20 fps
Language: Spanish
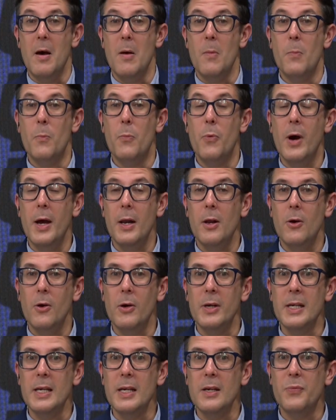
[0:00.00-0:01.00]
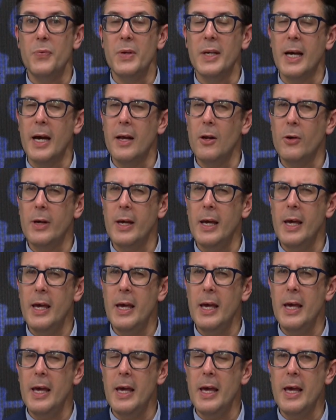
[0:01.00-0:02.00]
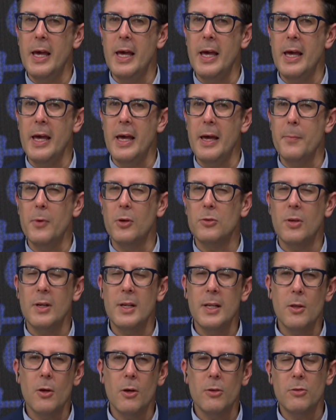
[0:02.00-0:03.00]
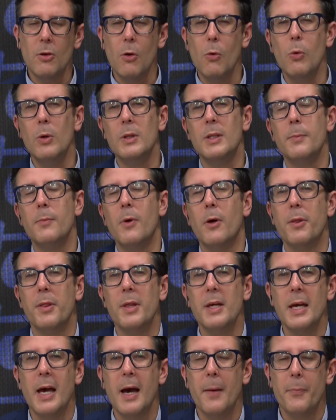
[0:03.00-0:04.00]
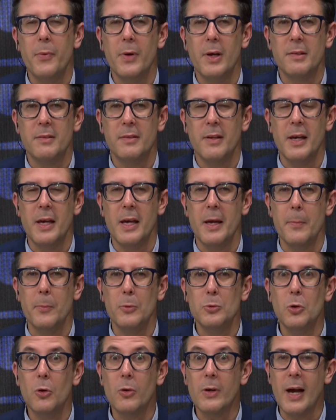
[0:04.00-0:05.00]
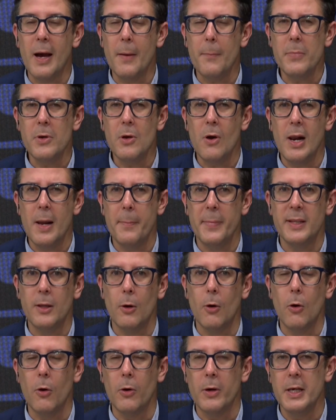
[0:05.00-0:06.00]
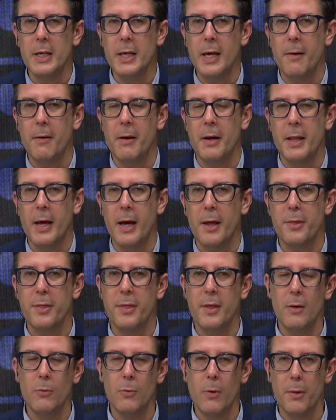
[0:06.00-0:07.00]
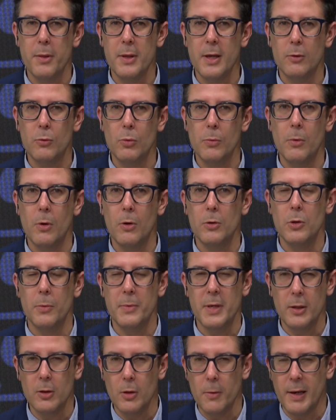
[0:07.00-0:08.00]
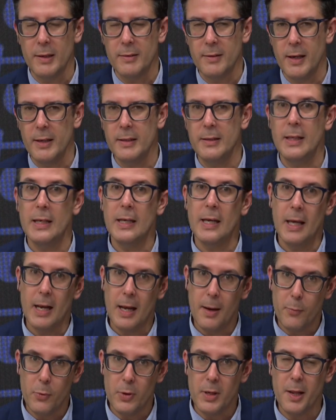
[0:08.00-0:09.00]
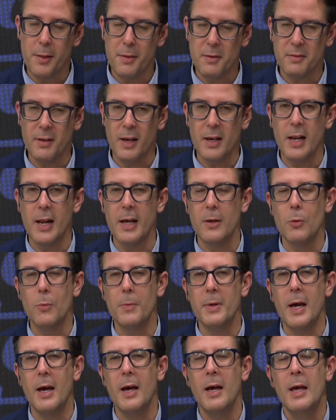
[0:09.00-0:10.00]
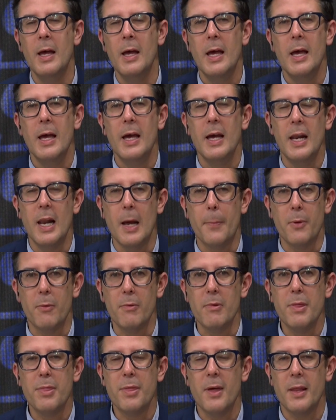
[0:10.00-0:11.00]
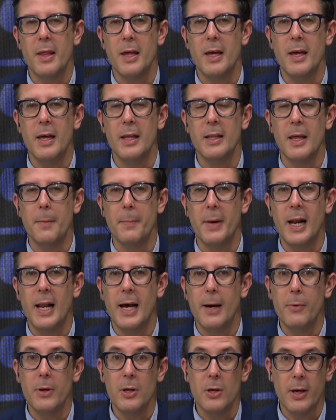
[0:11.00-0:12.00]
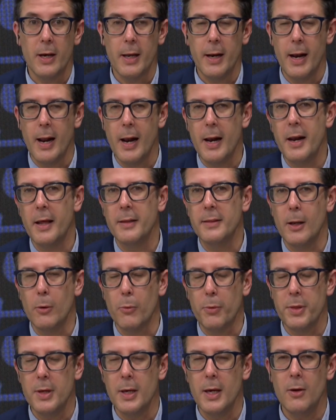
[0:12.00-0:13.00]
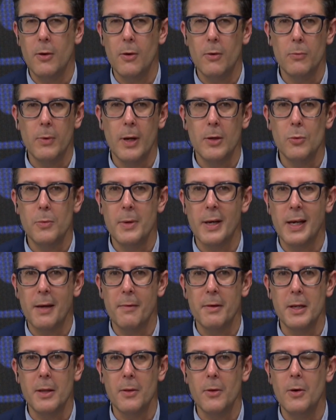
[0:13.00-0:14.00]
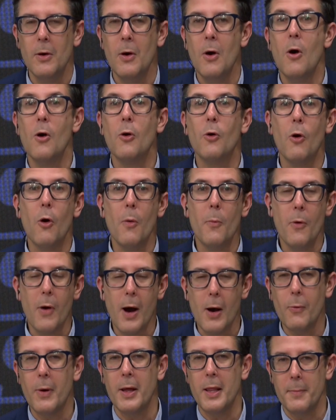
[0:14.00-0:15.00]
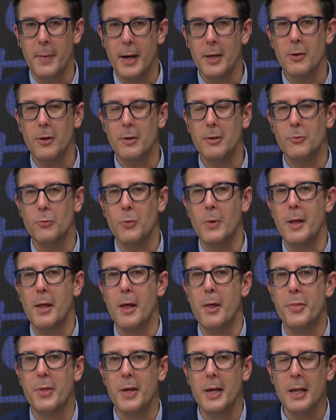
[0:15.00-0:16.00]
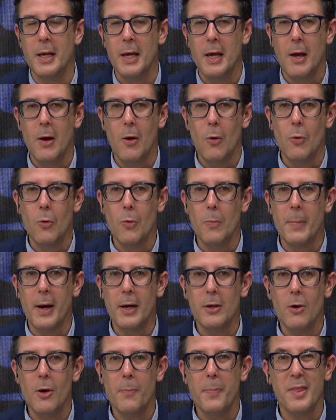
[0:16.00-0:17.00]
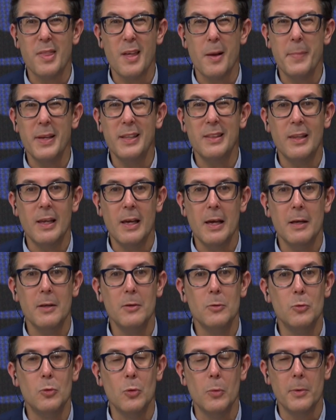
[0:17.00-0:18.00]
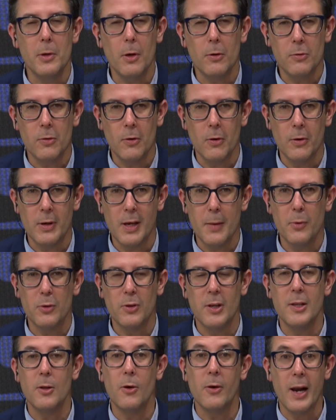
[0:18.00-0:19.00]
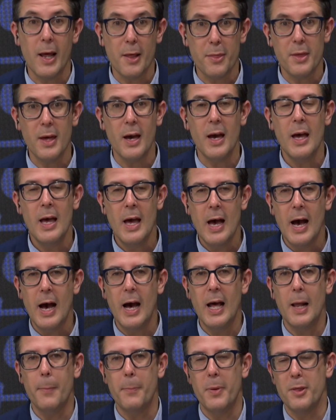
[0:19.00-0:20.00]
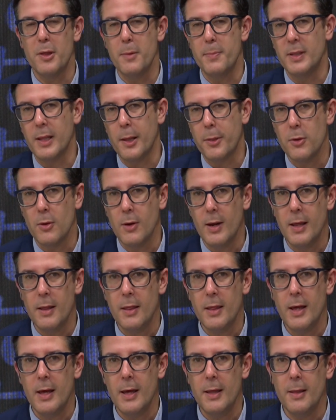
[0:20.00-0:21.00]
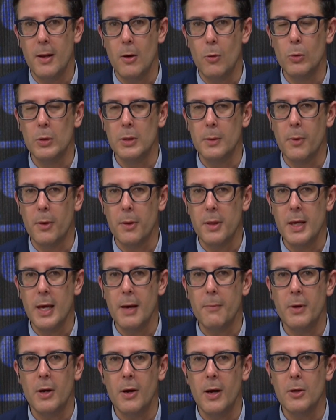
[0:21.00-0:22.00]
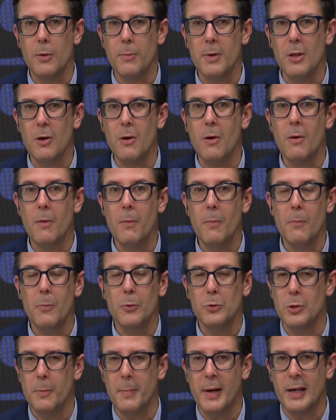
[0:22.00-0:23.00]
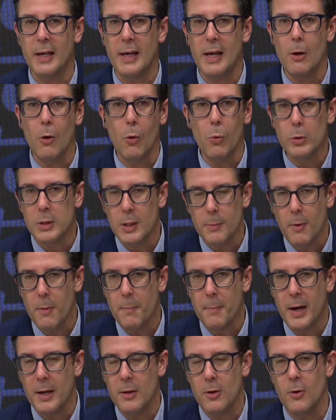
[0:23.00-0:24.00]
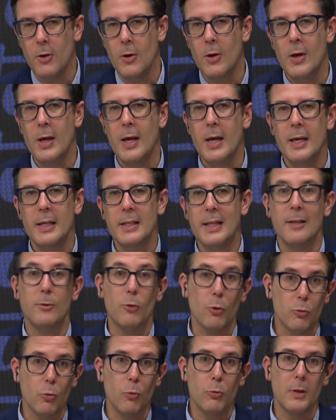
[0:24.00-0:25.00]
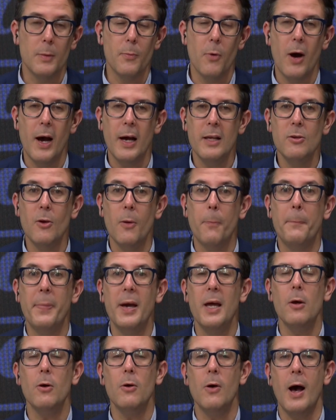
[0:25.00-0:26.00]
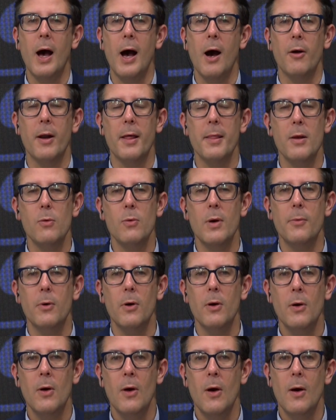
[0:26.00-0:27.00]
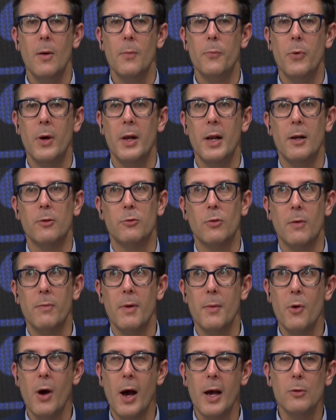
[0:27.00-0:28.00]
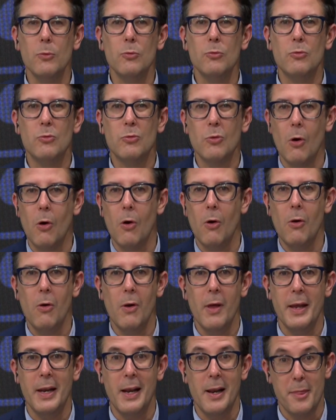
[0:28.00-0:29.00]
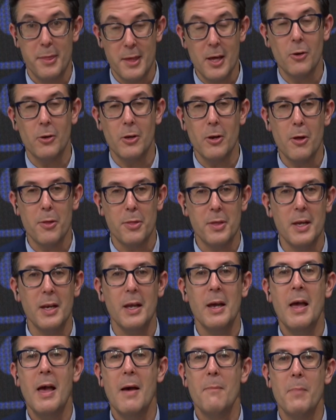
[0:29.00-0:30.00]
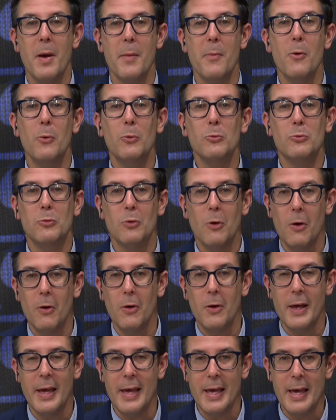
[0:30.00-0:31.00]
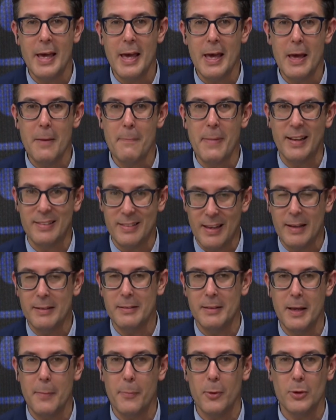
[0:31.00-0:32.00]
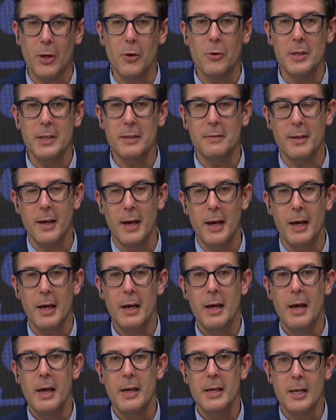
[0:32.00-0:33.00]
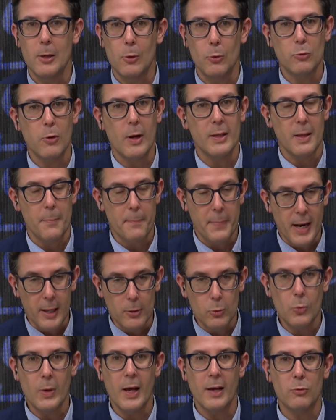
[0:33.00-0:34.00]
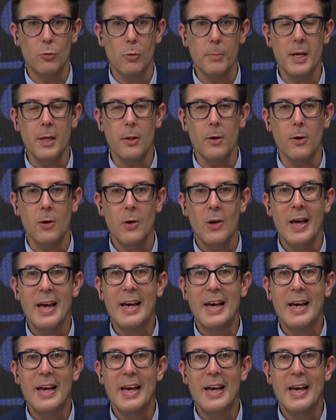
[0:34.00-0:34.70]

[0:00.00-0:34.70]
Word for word: Bueno, y fijaros que hemos tenido estos últimos días pues eh, muchos cambios en la meteorología, ¿verdad? Hace unos días estuvo lloviendo bastante, que era muy necesaria la lluvia en la provincia de, Málaga, bueno, en general en Andalucía, ¿no? Una lluvia que ha venido como agua de mayo, que se suele decir, un mayo especialmente lluvioso, que hemos tenido gracias a las precipitaciones de, de, los últimos días. Bueno, ha llovido mucho más que los últimos mayos de estos últimos años, pero ahora de nuevo pues en el sol vemos hay un sol, en el cielo quiero decir, vemos un sol eh, bastante protagonista, incluso la temperatura ha subido.